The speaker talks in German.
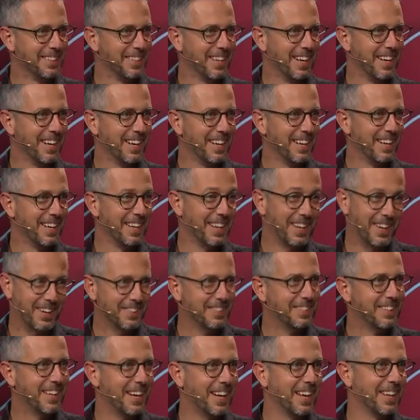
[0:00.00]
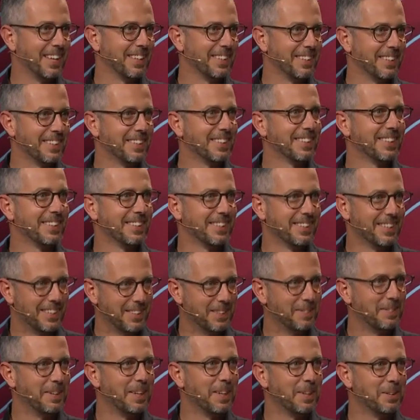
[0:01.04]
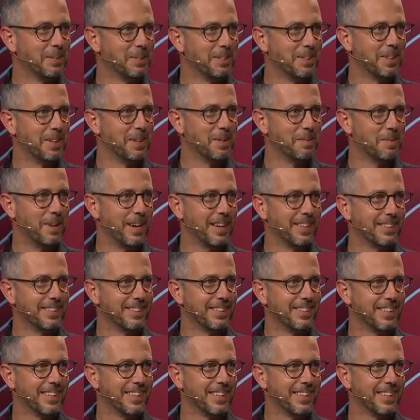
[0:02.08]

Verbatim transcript: äh, Anteil an diesen Entwicklungsarbeiten. Ja.